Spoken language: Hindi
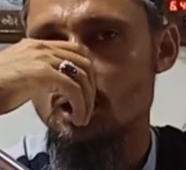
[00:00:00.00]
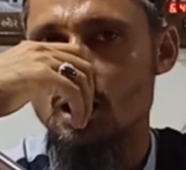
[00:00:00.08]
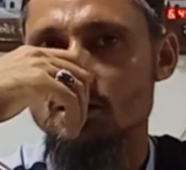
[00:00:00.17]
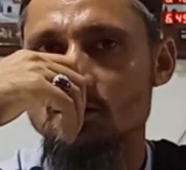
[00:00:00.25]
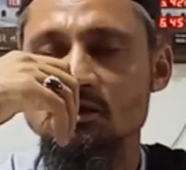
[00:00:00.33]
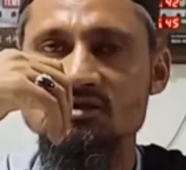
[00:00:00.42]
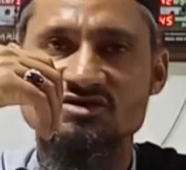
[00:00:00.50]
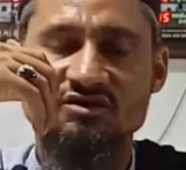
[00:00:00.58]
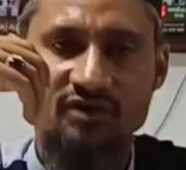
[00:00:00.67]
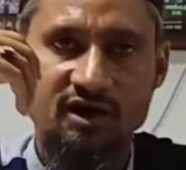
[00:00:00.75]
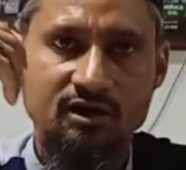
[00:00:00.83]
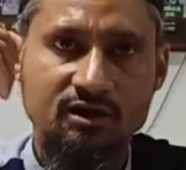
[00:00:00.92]
नाक की
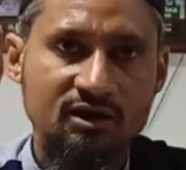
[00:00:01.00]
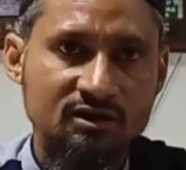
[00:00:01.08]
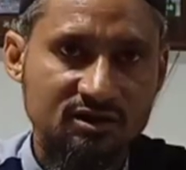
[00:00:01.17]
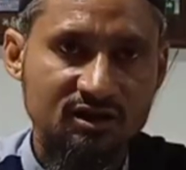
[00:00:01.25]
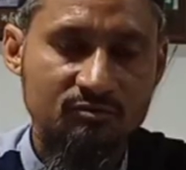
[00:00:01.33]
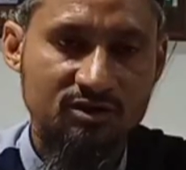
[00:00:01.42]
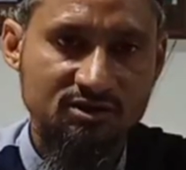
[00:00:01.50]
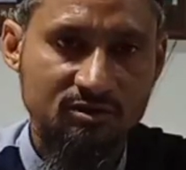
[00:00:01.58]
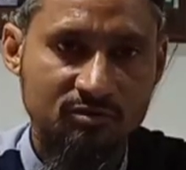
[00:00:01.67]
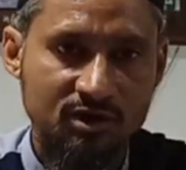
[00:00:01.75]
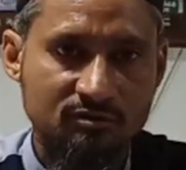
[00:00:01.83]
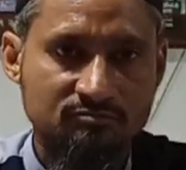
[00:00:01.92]
सफाई करें तीन
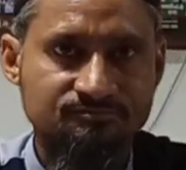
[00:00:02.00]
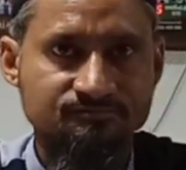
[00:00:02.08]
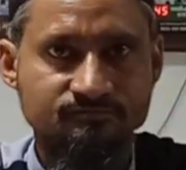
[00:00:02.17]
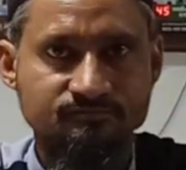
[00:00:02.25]
मरतबा